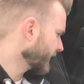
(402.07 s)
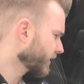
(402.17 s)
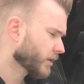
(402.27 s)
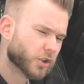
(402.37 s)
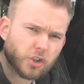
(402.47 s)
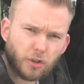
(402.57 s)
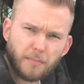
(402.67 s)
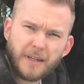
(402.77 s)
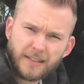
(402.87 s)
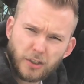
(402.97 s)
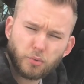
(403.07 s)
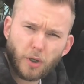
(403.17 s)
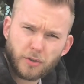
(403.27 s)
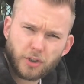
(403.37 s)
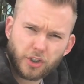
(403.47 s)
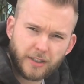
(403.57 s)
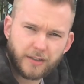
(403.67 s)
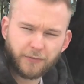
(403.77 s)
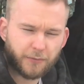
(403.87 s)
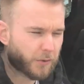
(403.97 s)
Ding schon mächtig gut
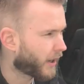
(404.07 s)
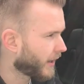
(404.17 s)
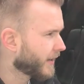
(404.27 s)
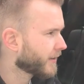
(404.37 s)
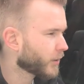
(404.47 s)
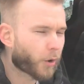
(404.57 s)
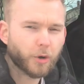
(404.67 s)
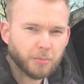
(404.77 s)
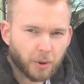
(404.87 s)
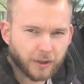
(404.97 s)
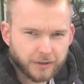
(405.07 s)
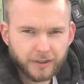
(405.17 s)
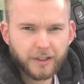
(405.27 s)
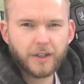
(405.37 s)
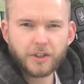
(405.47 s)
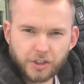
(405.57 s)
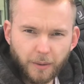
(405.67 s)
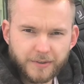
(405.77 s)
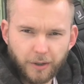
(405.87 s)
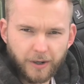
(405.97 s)
ausgestattet für einen
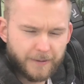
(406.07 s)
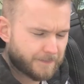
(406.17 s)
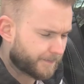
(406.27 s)
Onboard-Staubsauger.